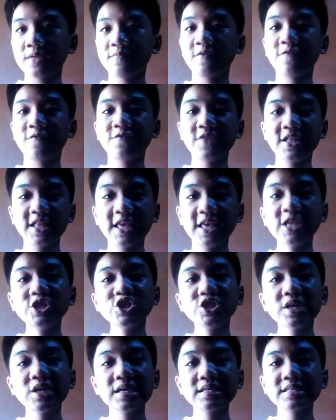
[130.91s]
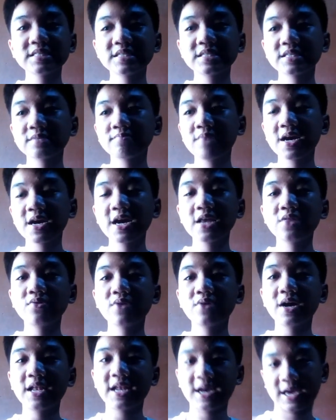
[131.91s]
15 inches, mga
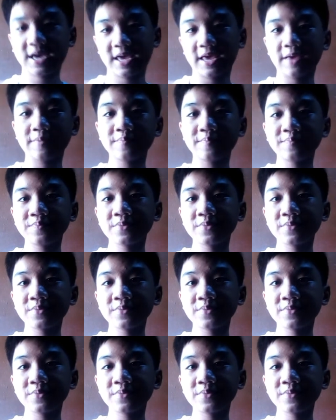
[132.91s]
ganong kalaki.